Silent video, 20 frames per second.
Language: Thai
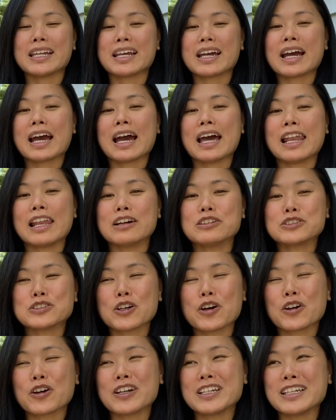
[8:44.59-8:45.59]
นะคะ แล้ว
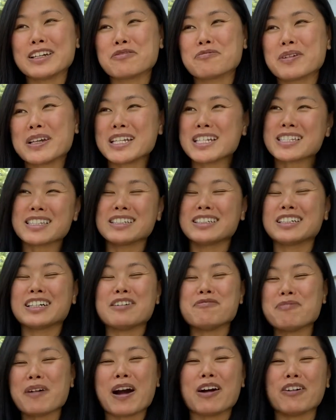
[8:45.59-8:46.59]
จอยก็ยังไม่ได้ซื้อ
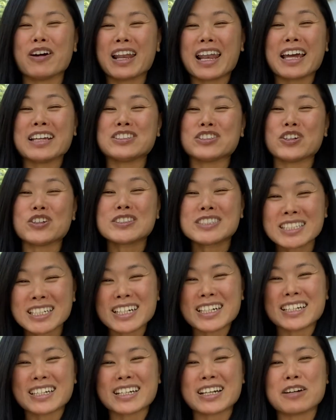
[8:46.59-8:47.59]
กระเป๋าอะไรชดเช
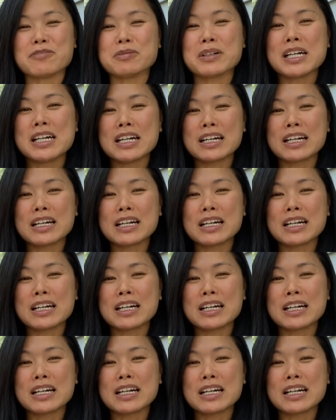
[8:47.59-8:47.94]
ยกับ